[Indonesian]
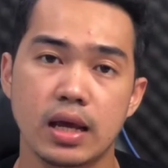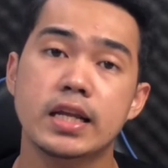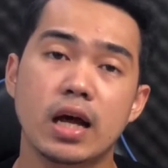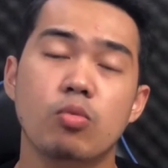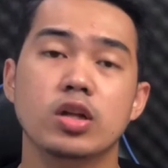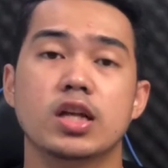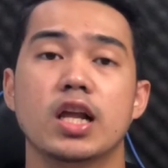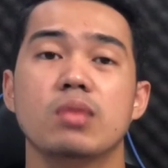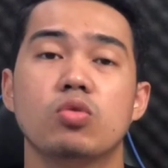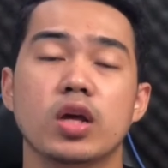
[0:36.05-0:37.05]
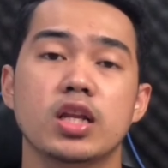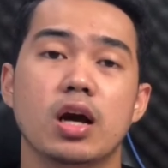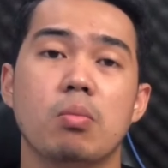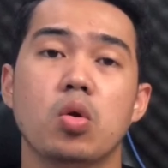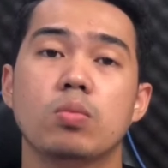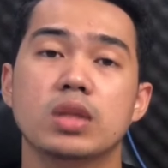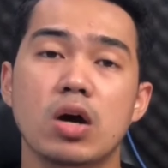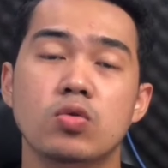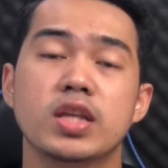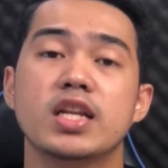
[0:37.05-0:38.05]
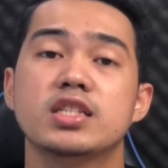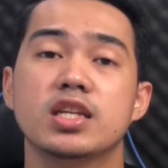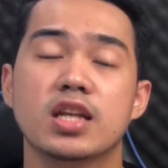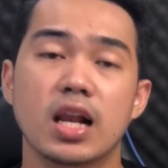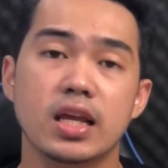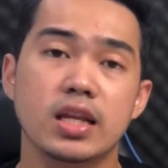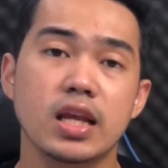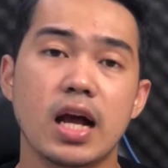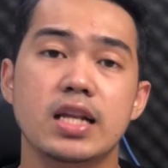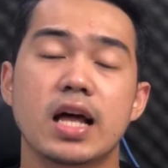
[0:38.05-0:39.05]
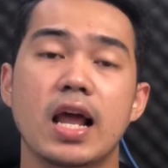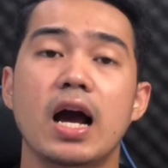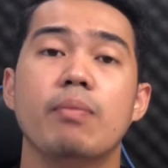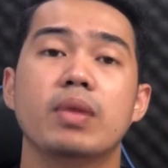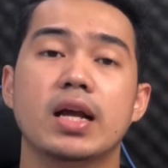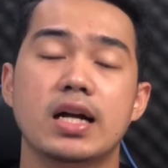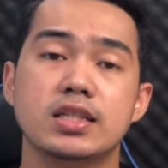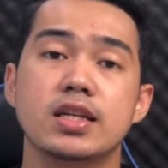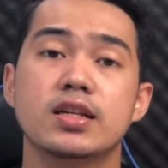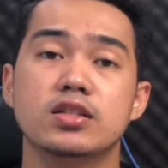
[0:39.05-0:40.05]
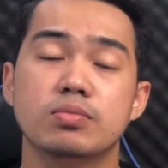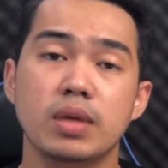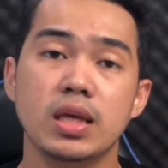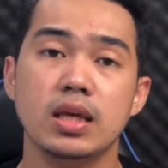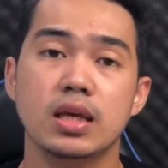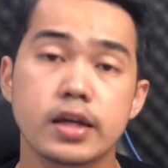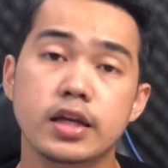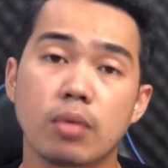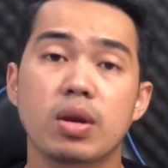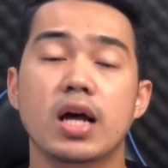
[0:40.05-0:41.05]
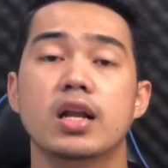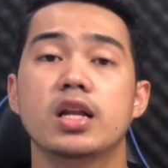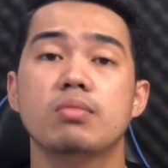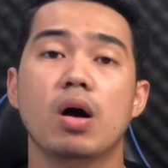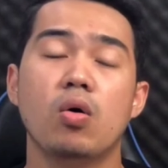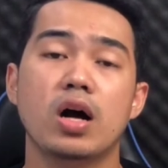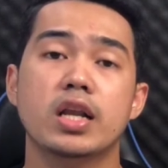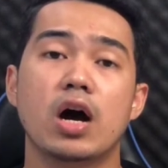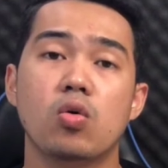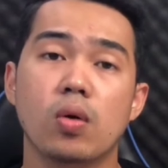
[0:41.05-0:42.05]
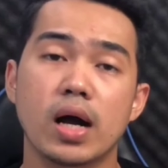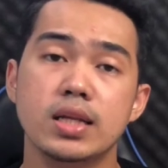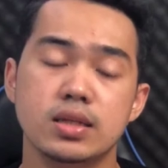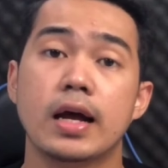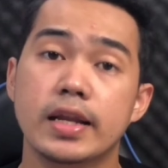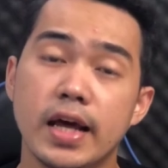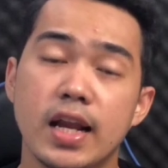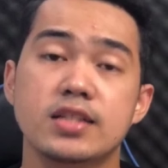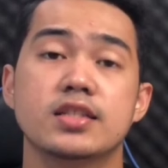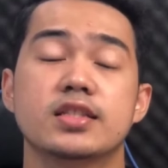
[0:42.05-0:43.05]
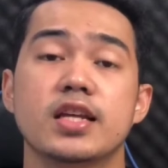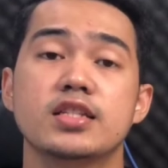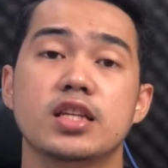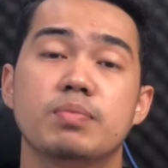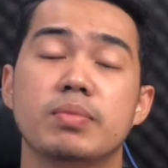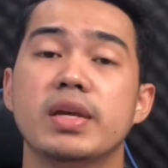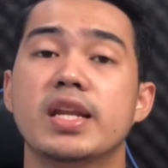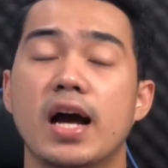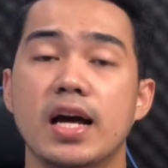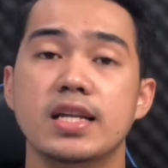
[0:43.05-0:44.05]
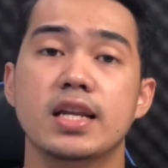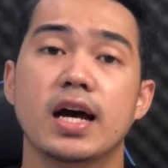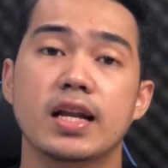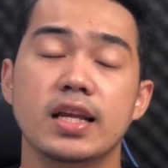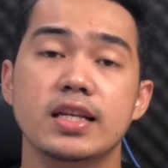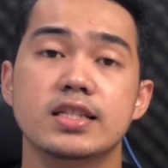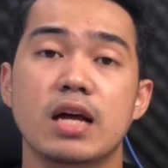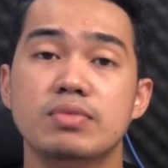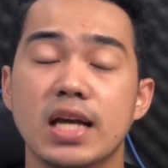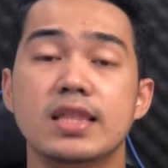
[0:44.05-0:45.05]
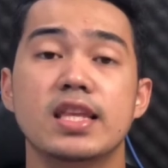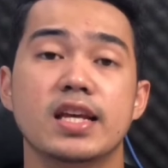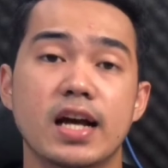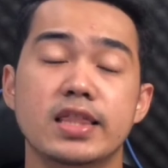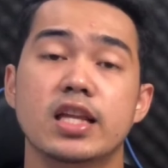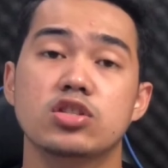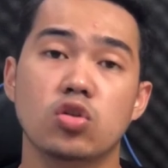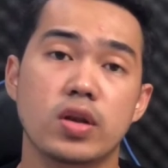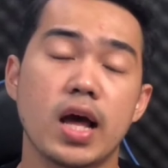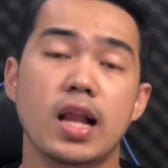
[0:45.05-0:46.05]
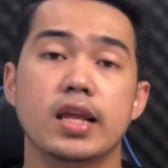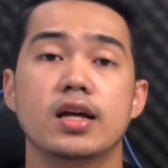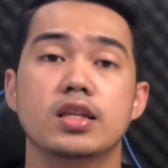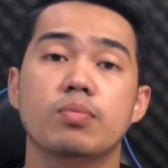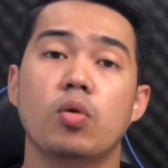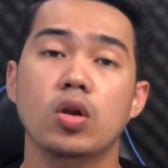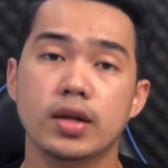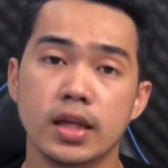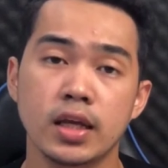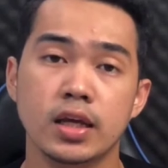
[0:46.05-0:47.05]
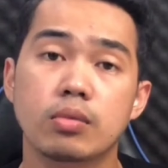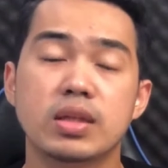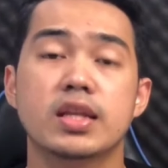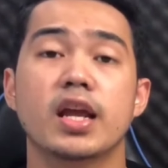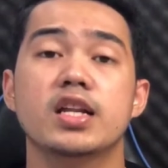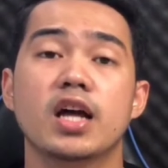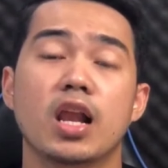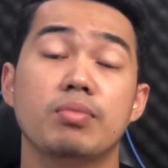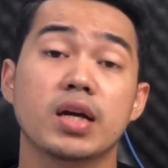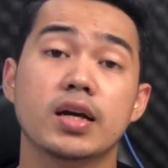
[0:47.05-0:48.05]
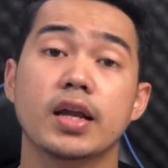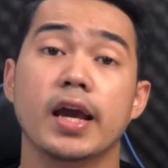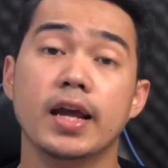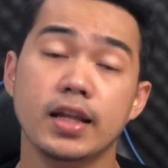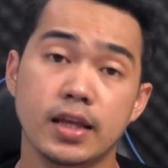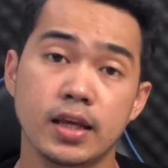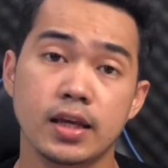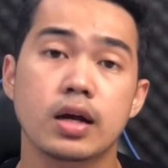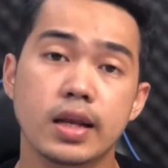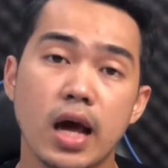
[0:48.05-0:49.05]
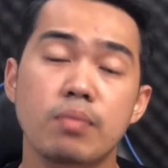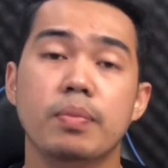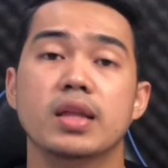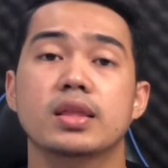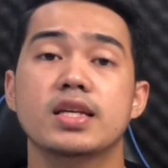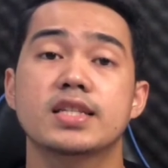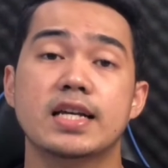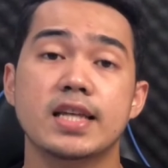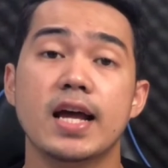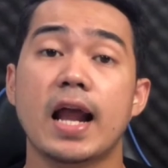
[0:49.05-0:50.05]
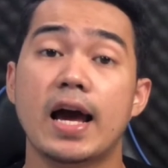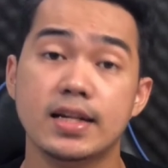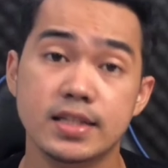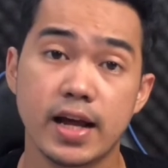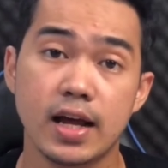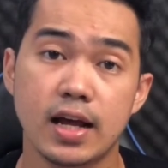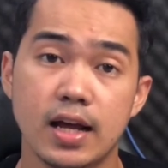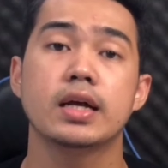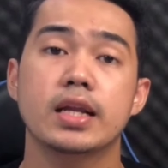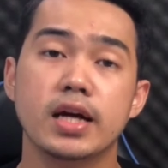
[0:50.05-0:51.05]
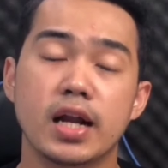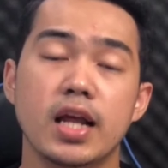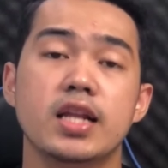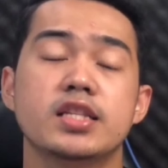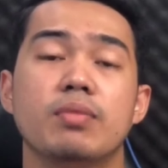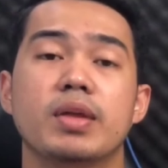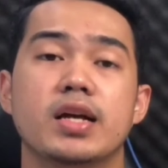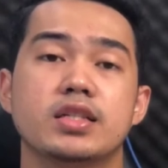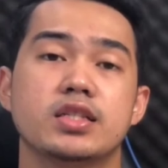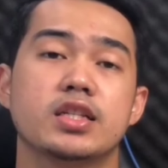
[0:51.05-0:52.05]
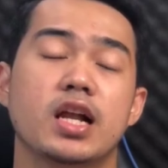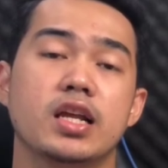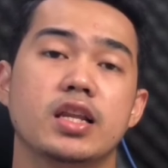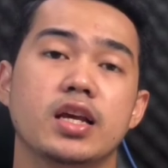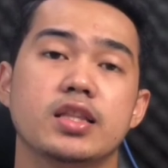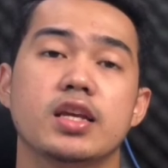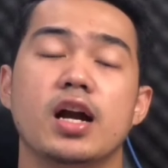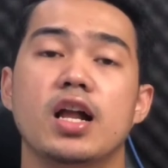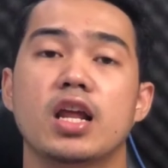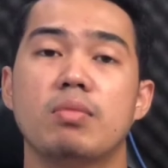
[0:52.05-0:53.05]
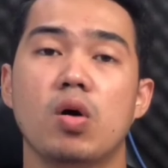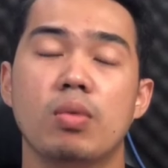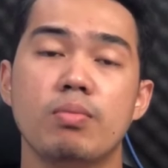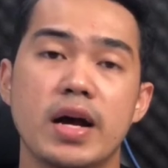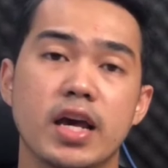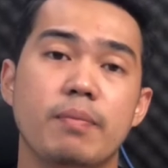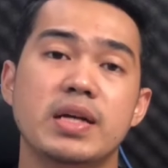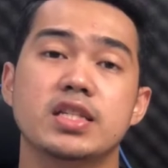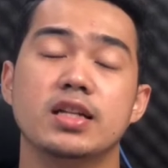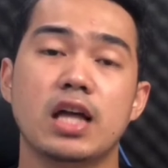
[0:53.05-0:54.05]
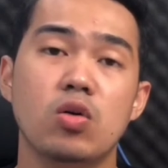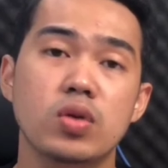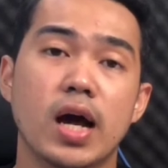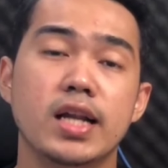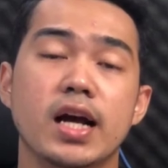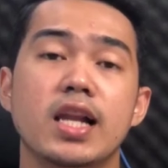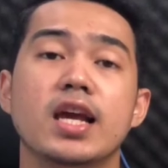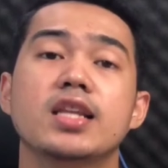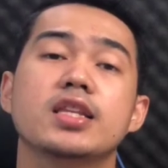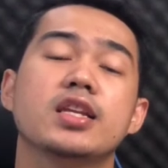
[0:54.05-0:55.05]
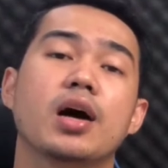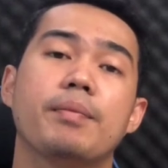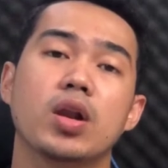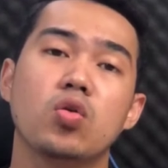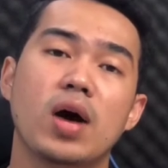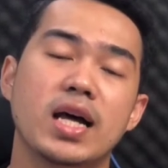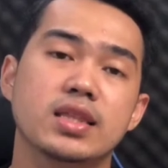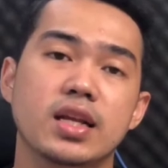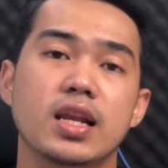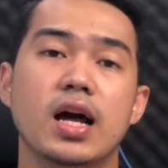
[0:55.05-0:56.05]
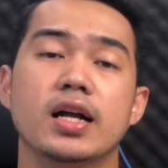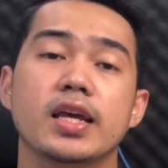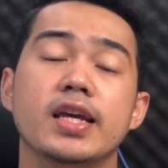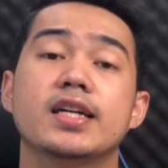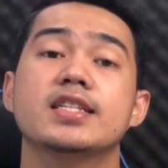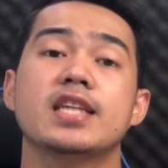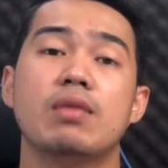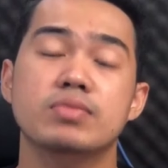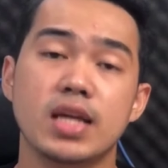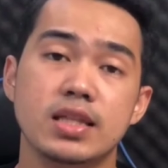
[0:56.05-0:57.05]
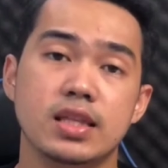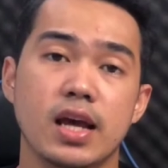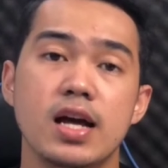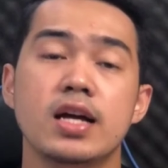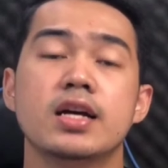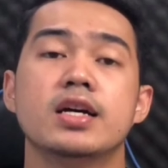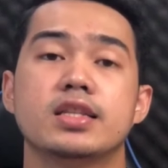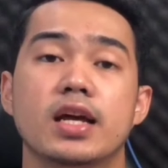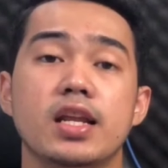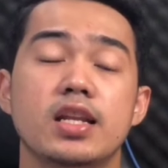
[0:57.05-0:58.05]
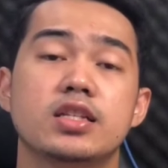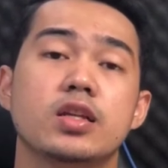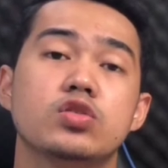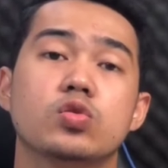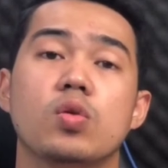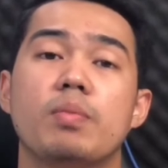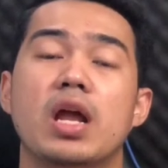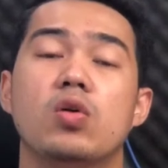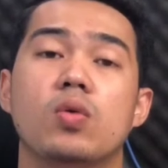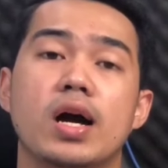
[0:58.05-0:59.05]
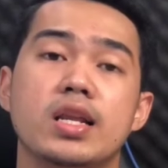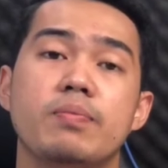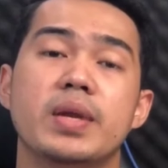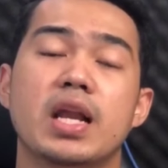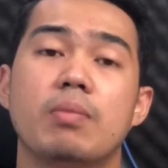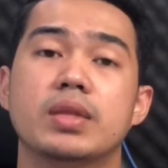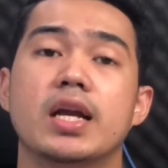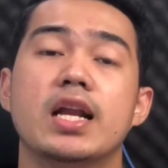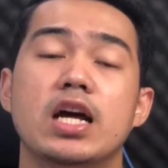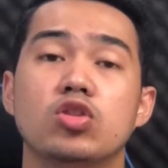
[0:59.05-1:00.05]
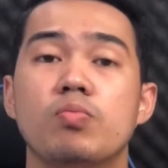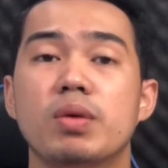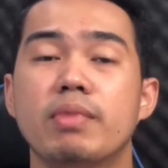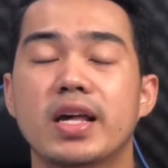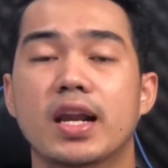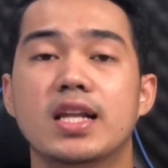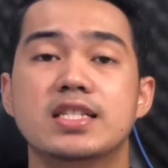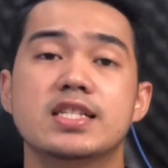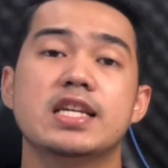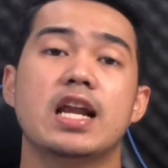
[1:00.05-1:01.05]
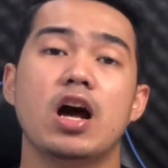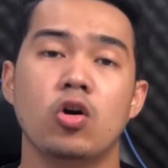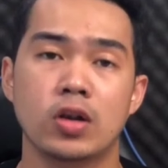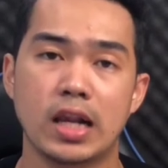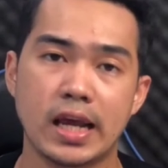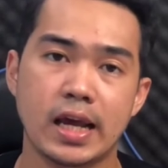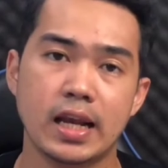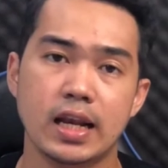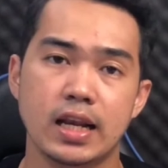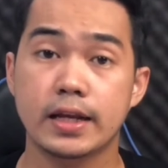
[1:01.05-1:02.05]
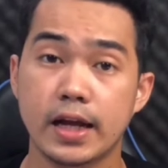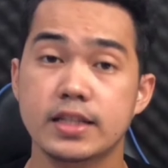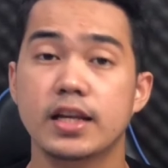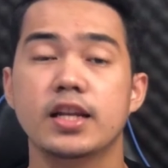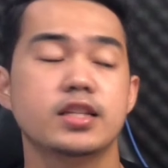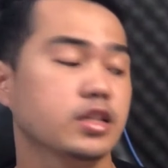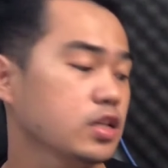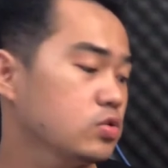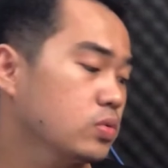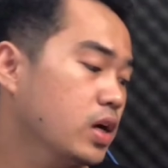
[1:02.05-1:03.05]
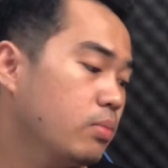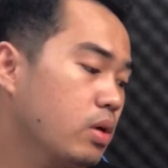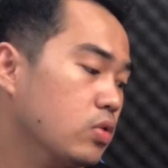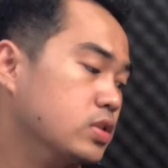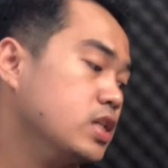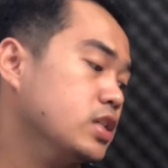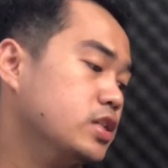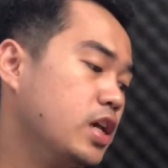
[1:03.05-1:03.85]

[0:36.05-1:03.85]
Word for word: Nah, buat kalian mungkin yang belum tahu, jadi Signal ini adalah aplikasi resmi yang berada di bawah naungan dan asistensi pembinaan dari dari SAMSA tingkat nasional yakni Polri, Kementerian Dalam Negeri RI, dan PT Jasa Raharja. Dengan adanya aplikasi Signal ini, ketika kalian mau membayar pajak tahunan, kalian tidak perlu ngantri lagi ke Samsat ya jadi di sini cukup melakukan pendaftaran atau pembayaran secara online. Nah, jadi di sini juga baru saja